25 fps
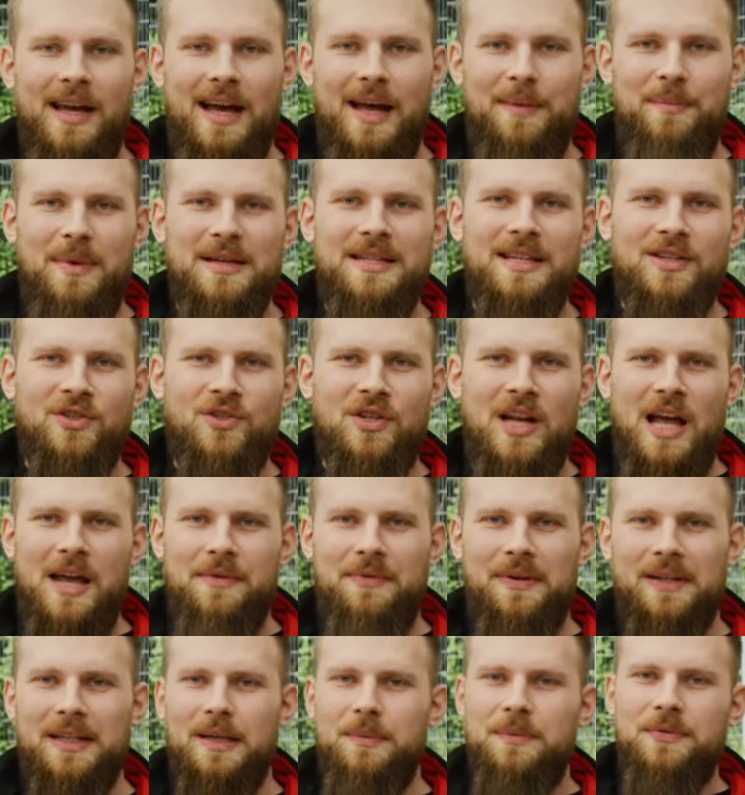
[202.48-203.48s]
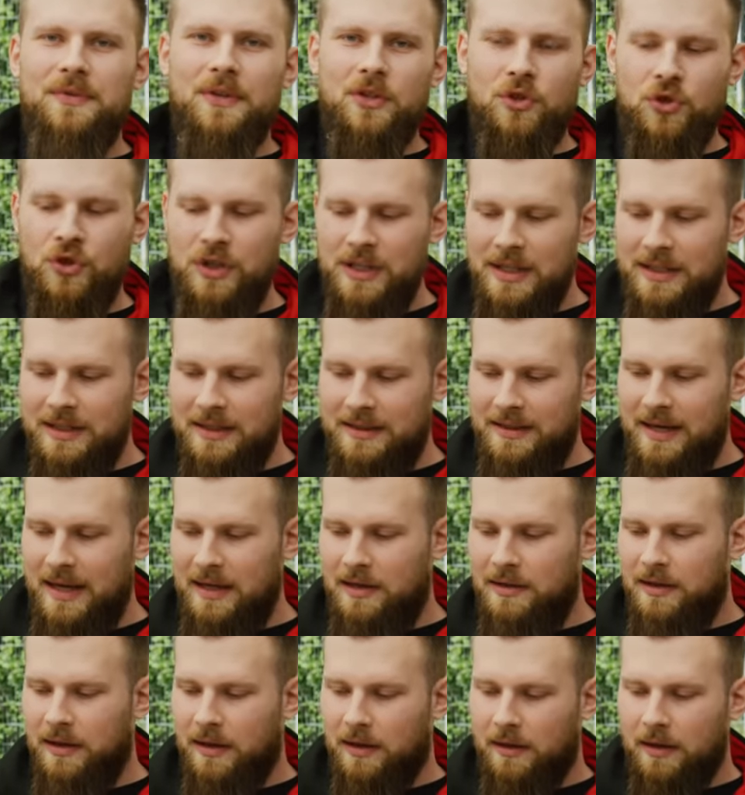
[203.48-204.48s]
An Messerschleifern gibt es verschiedene
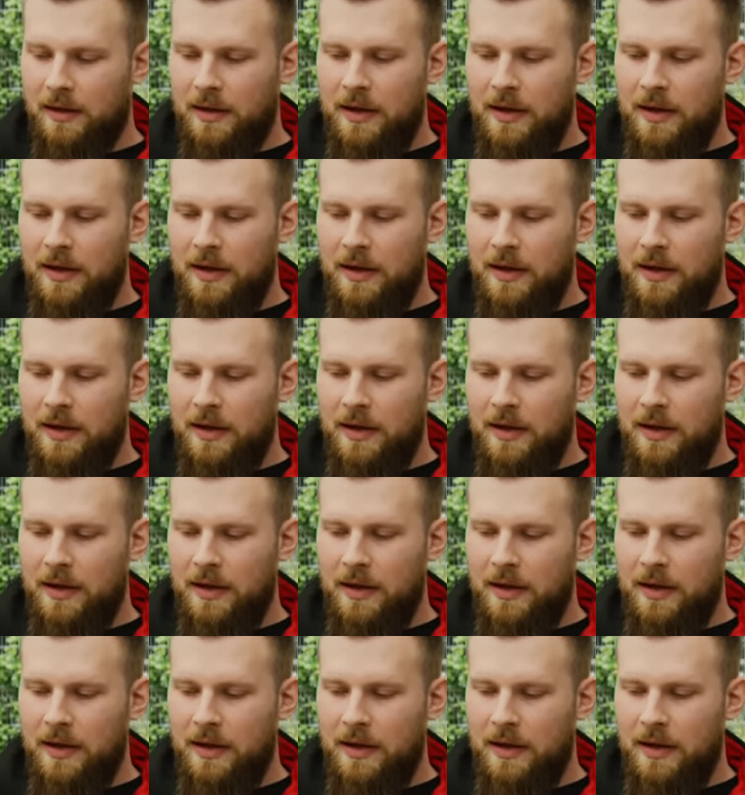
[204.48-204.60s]
Techniken.